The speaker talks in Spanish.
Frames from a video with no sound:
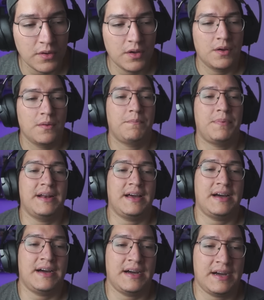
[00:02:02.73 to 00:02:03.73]

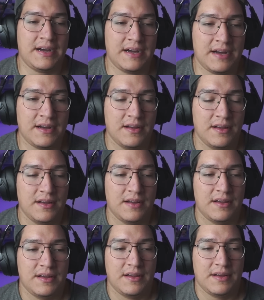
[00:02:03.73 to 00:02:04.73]
para,
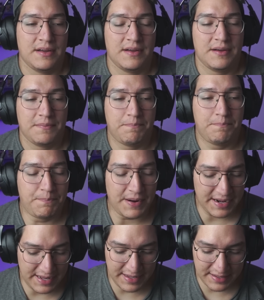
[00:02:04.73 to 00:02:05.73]
para e,